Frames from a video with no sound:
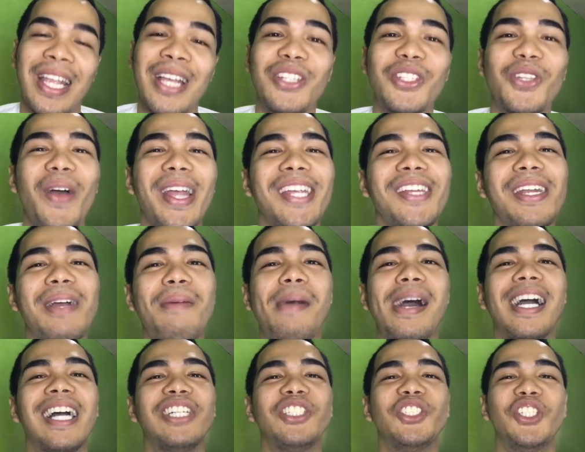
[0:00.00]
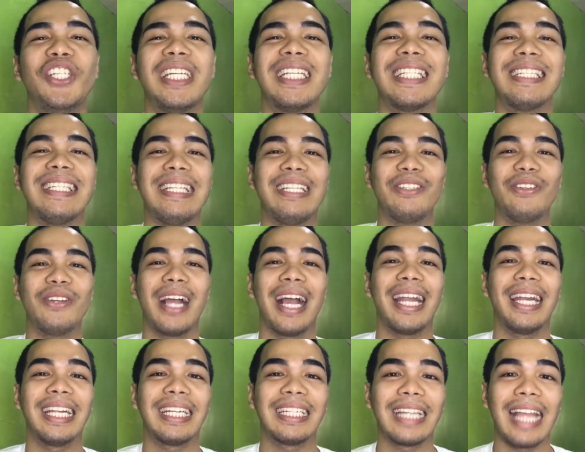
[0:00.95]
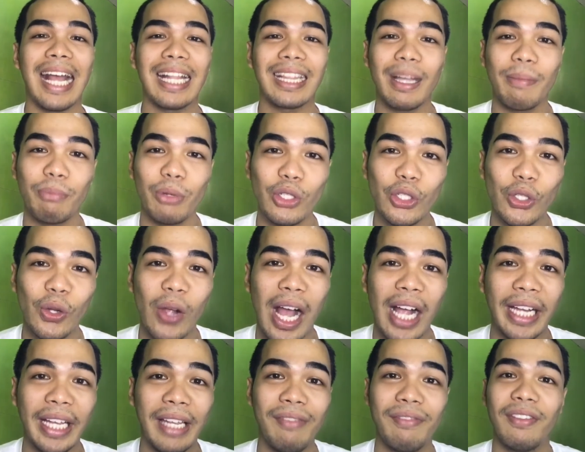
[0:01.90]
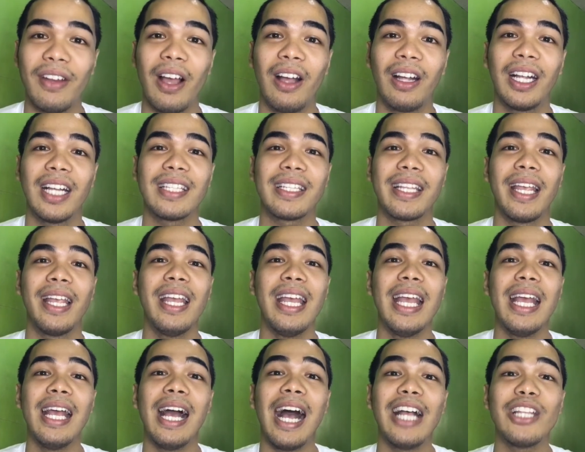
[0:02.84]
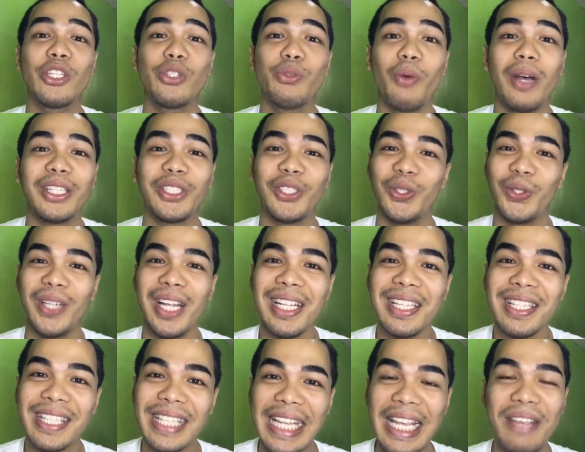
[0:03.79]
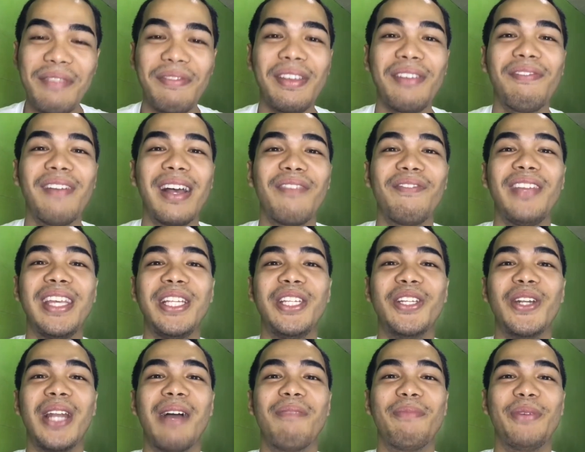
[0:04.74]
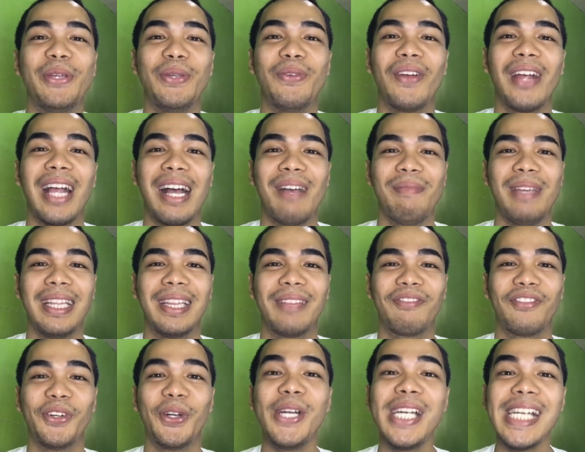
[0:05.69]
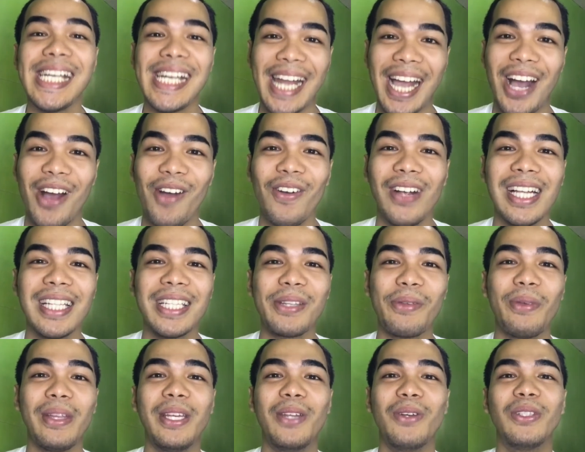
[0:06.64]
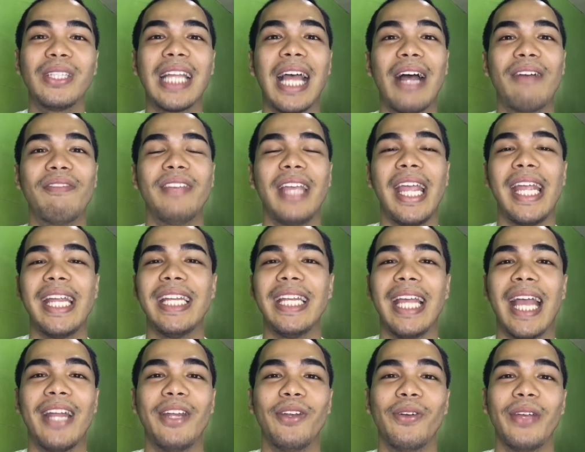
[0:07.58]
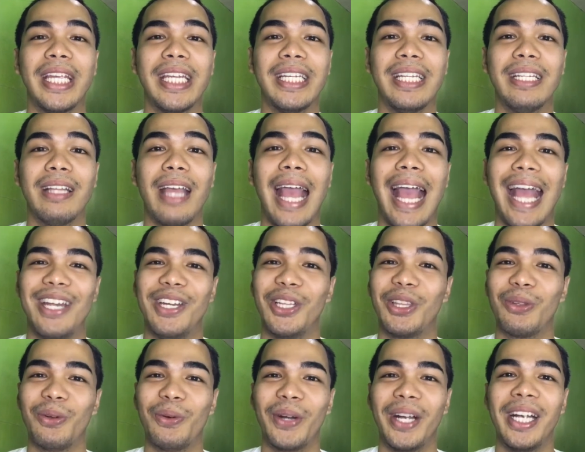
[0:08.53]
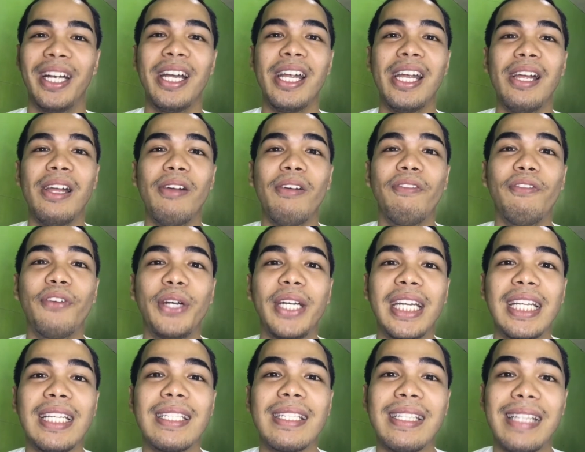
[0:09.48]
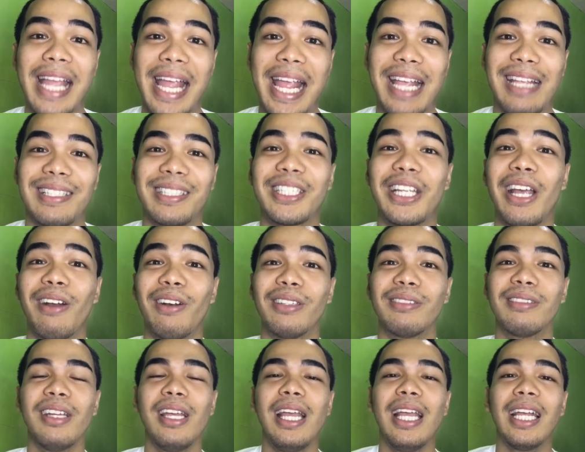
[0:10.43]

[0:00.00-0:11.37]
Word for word: So, ayun ang mga ka-chings, dito na nga nagtatapos yung aking vlog kasi as what you can see, Viva Video lang po yung gamit for now kasi we don't have any ano edit editor for these days. Charot.